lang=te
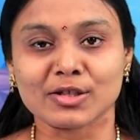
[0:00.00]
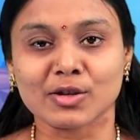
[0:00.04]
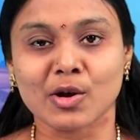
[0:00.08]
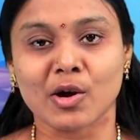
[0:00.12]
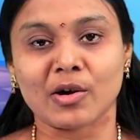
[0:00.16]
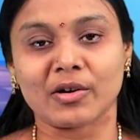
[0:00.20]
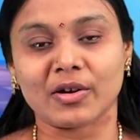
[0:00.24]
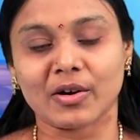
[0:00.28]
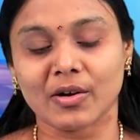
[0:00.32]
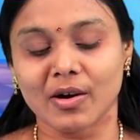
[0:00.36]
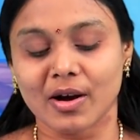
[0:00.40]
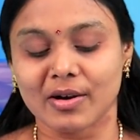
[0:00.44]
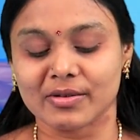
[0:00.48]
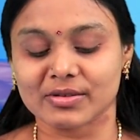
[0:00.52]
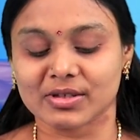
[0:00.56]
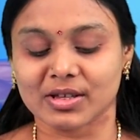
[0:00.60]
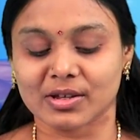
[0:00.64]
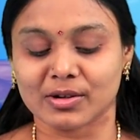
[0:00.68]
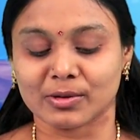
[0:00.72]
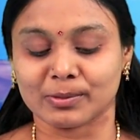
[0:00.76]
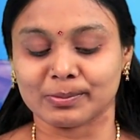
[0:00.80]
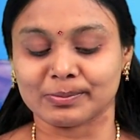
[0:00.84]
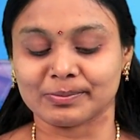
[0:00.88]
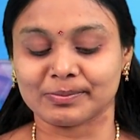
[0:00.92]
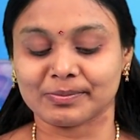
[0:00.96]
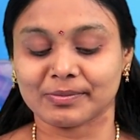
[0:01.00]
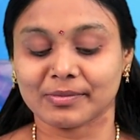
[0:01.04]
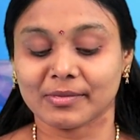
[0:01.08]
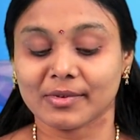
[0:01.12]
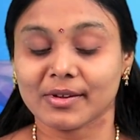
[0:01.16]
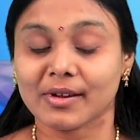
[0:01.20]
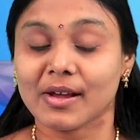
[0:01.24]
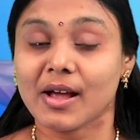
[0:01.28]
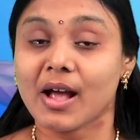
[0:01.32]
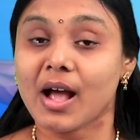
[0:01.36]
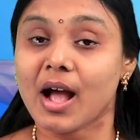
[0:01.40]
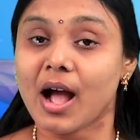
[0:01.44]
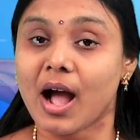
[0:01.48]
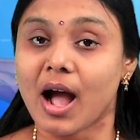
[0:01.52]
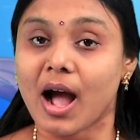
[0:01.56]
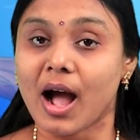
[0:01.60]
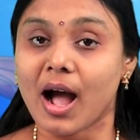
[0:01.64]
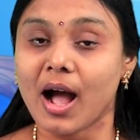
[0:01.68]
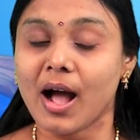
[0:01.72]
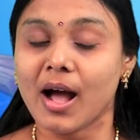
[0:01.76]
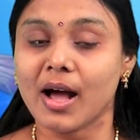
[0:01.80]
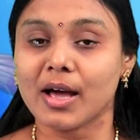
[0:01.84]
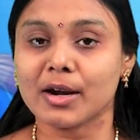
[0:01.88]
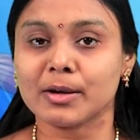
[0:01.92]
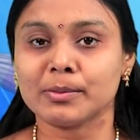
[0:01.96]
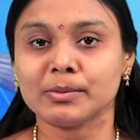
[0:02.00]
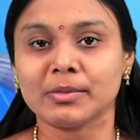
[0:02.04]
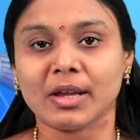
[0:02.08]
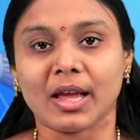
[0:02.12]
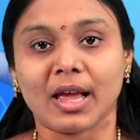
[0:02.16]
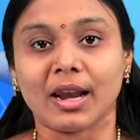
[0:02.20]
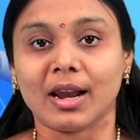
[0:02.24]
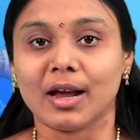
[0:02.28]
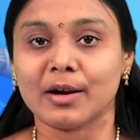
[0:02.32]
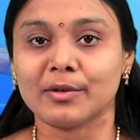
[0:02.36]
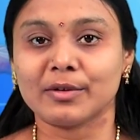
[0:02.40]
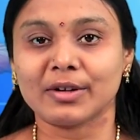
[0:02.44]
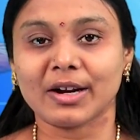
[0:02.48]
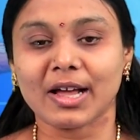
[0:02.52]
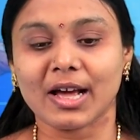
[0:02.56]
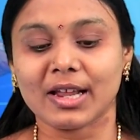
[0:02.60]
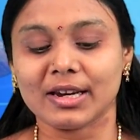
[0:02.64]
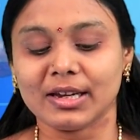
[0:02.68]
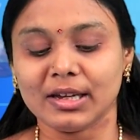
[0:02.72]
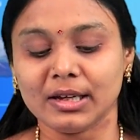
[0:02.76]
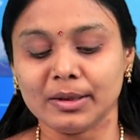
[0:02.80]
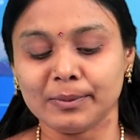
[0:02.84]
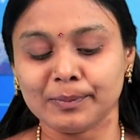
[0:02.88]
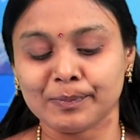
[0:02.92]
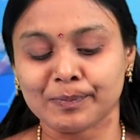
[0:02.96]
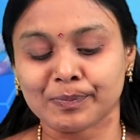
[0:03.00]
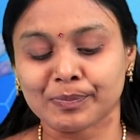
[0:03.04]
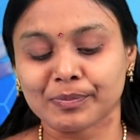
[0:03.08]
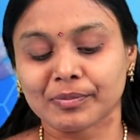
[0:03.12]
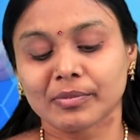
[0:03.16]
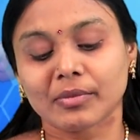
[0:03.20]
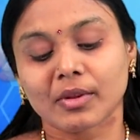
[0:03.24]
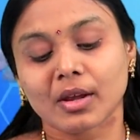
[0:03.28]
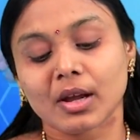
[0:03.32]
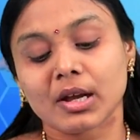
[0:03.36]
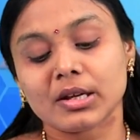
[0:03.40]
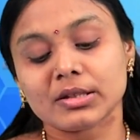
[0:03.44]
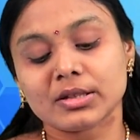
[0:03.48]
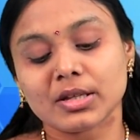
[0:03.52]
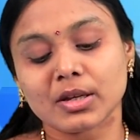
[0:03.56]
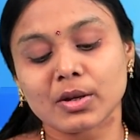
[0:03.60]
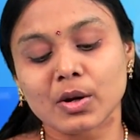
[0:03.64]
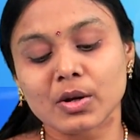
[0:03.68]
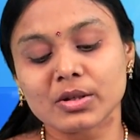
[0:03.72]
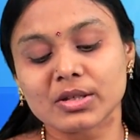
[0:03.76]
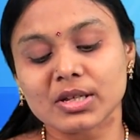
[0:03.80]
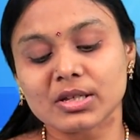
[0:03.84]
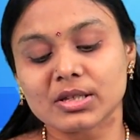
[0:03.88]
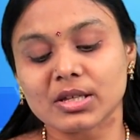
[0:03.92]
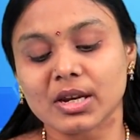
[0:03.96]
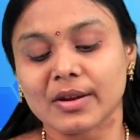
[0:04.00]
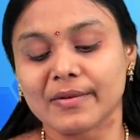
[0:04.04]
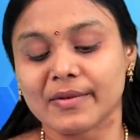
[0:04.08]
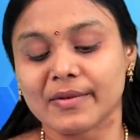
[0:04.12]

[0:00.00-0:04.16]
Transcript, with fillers: తీసుకోవడం అవసరం ఆహారం ఎలా ఉండాలి సిరోసిస్